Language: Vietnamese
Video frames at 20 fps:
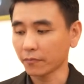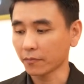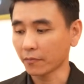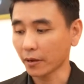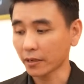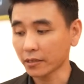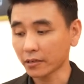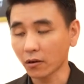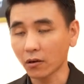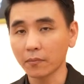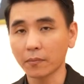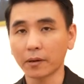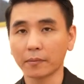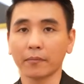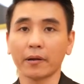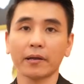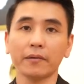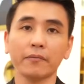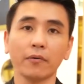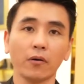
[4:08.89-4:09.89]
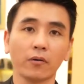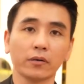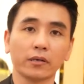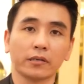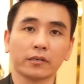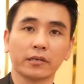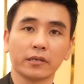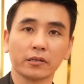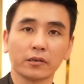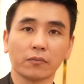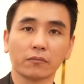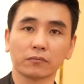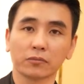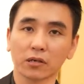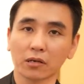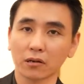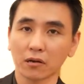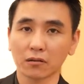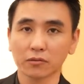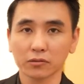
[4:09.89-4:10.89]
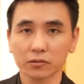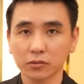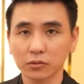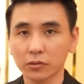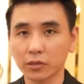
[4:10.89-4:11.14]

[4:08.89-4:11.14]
phải coi bằng máy hỗ trợ chuyên dụng cho nó